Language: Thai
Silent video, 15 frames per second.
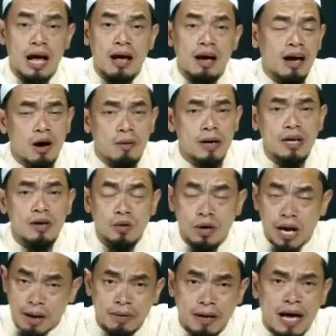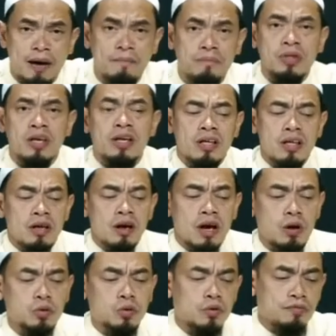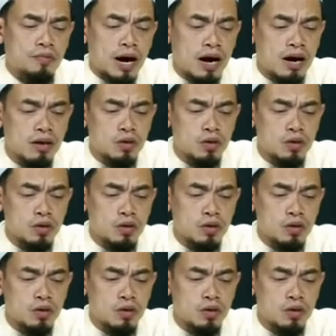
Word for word: เขาไม่ได้โดนอาบน้ำเขาถูกฝัง